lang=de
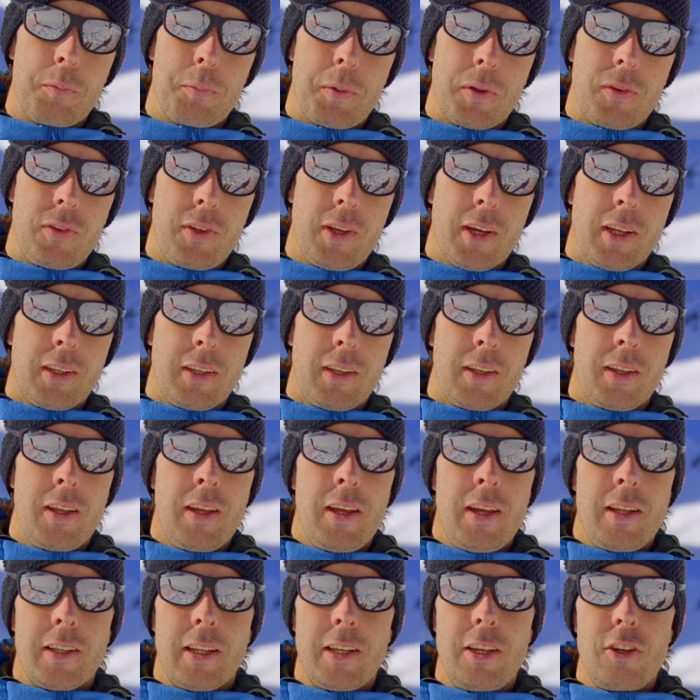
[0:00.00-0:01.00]
passiert,
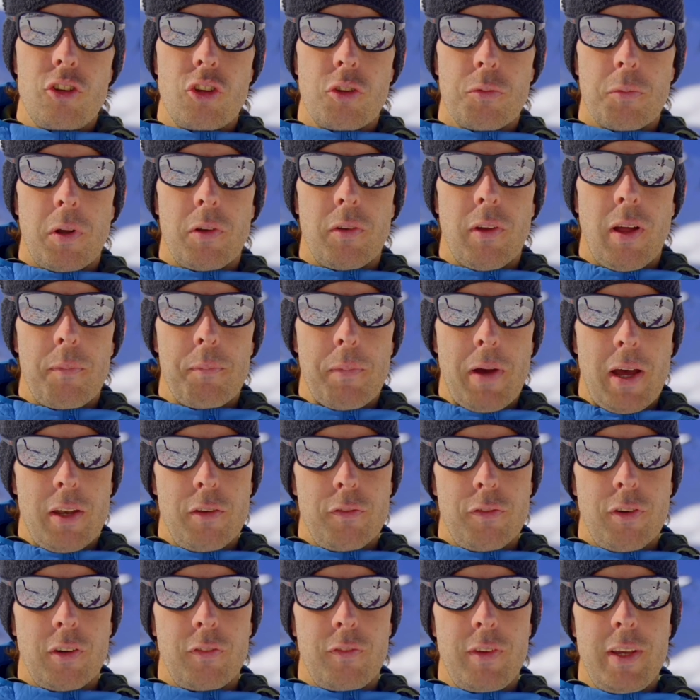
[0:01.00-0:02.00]
dann ist es mal am
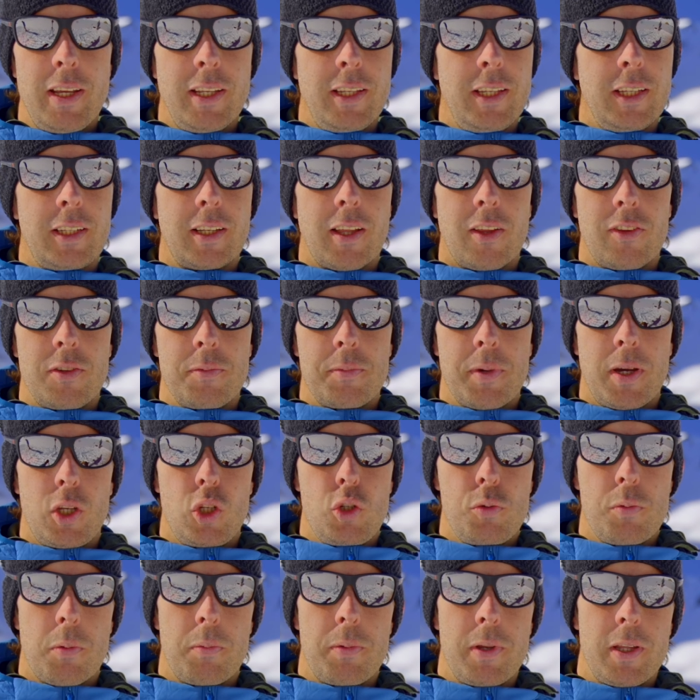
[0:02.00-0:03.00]
Anfang wichtig, dass ich mir
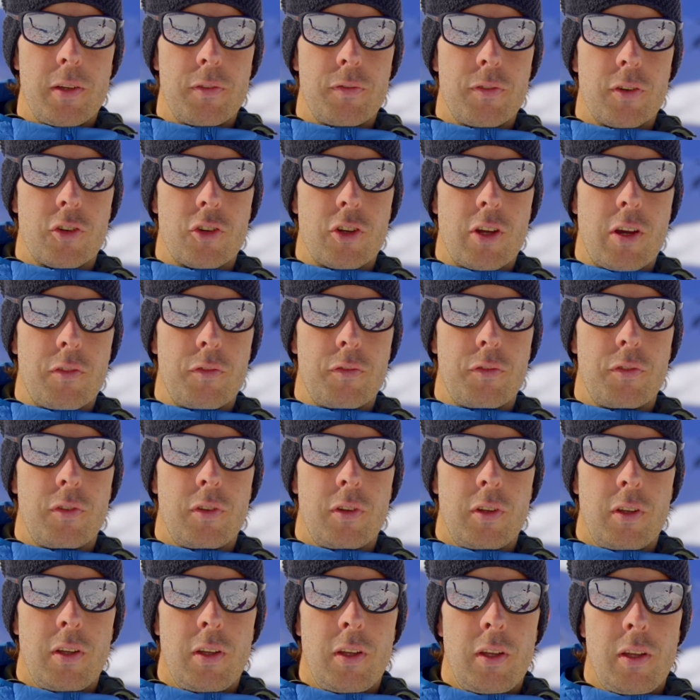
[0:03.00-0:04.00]
einen Überblick verschaffe.
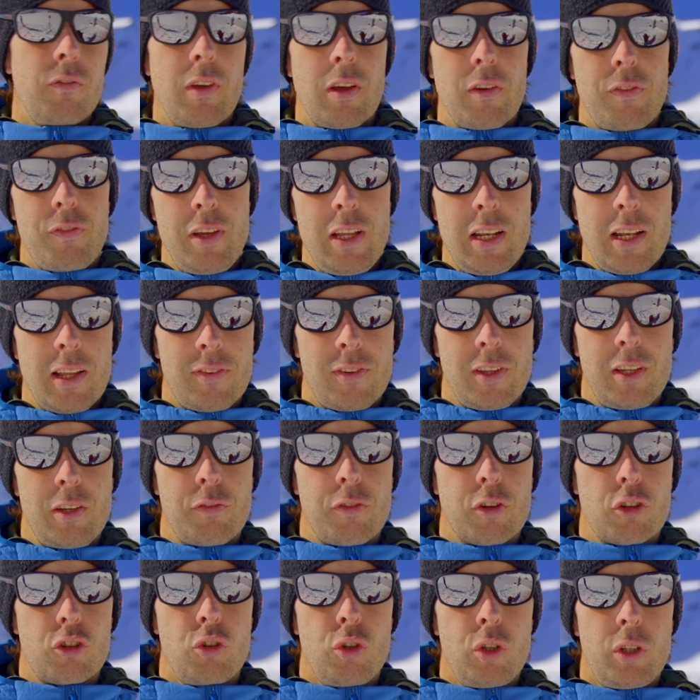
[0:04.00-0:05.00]
Wie viele
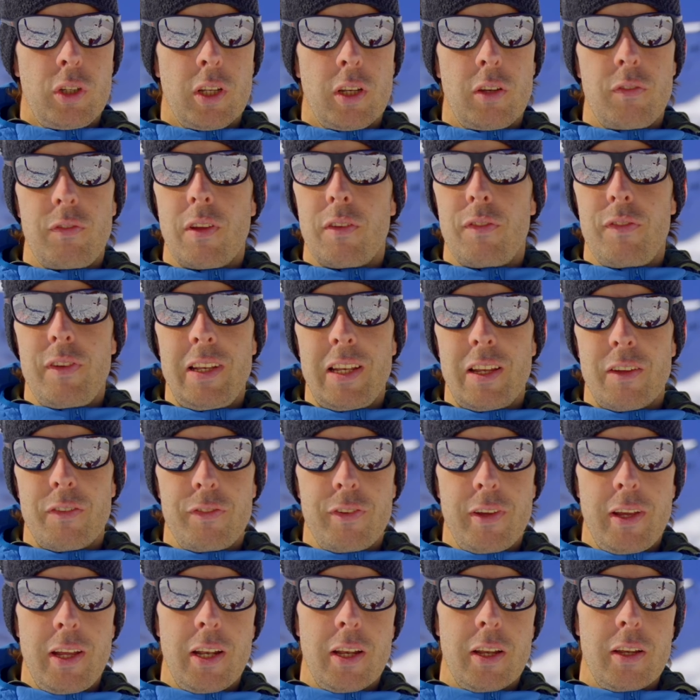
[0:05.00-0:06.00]
sind verschüttet, wie viele
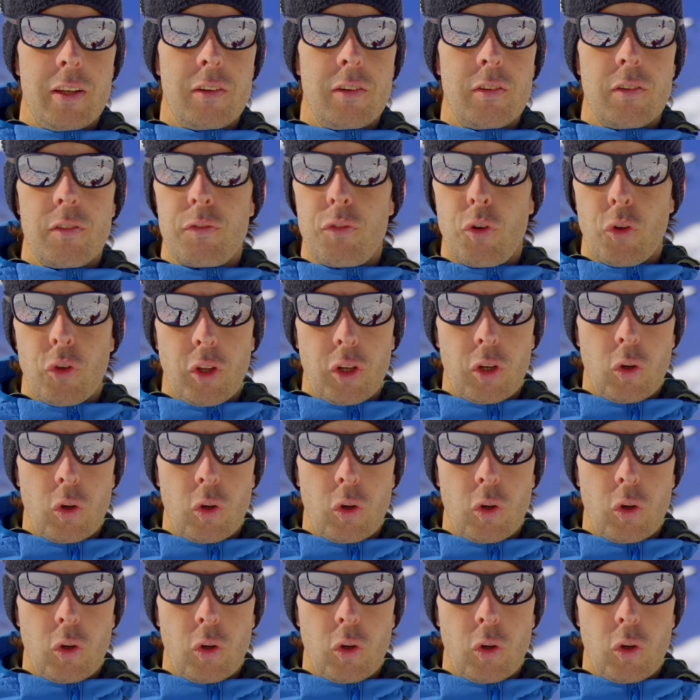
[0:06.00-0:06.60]
fehlen vor der